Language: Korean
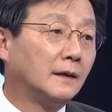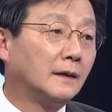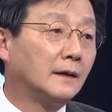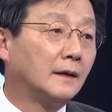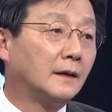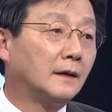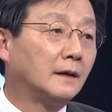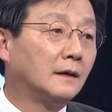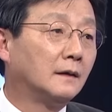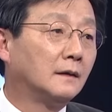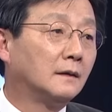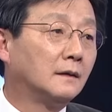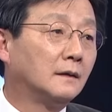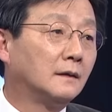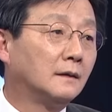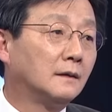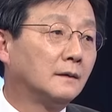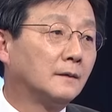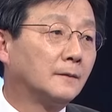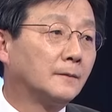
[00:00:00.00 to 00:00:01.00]
예. 보수와
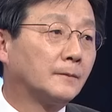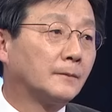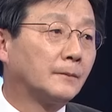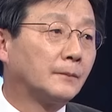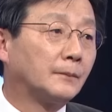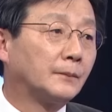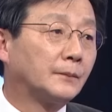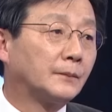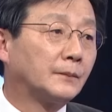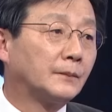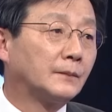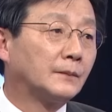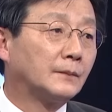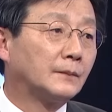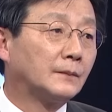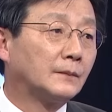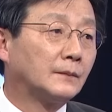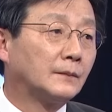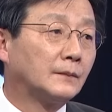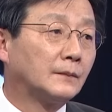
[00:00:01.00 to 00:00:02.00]
개혁, 보수 안에
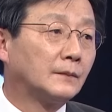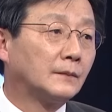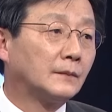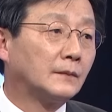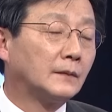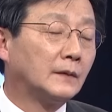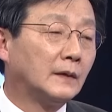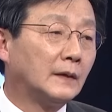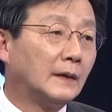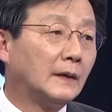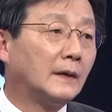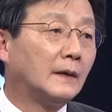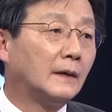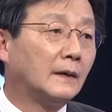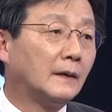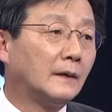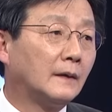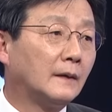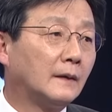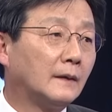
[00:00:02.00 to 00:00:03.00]
개혁이 있고 예.
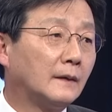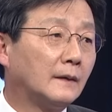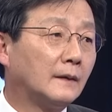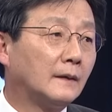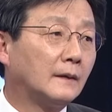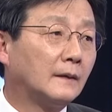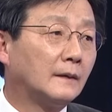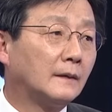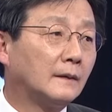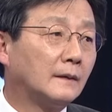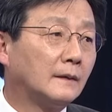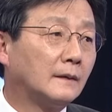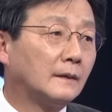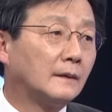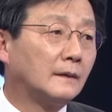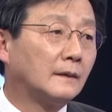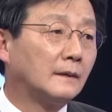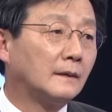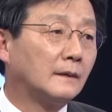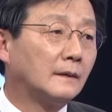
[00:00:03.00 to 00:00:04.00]
이제 진보는 이제
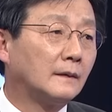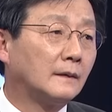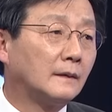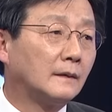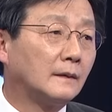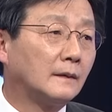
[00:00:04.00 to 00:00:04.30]
혁신적인